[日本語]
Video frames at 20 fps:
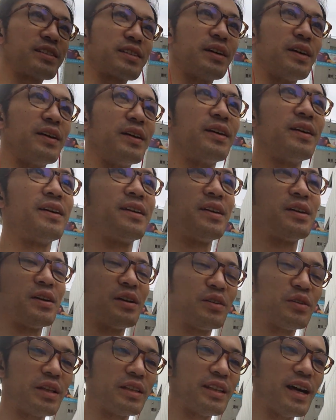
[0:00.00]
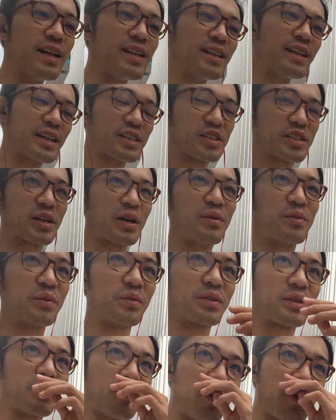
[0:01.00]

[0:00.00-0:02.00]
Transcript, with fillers: すかか何が違うのって